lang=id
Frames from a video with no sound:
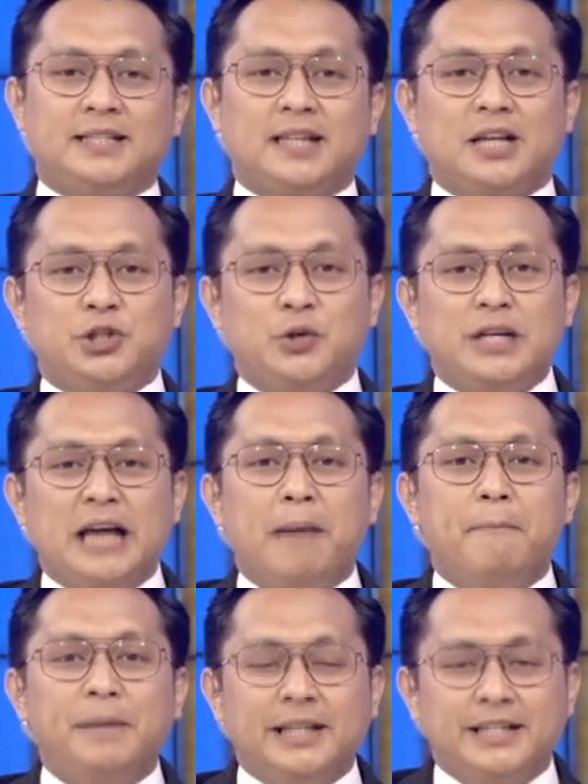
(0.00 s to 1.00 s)
stasiun
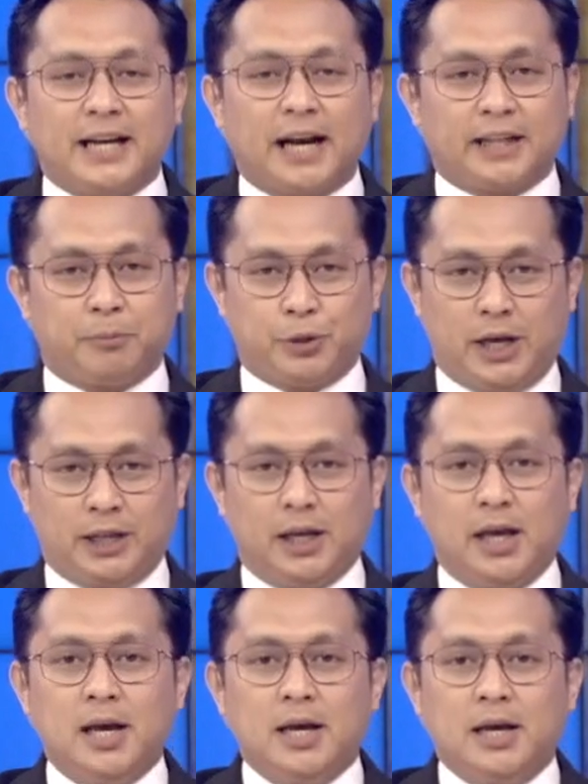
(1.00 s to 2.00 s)
Gambir, Jakarta Pusat.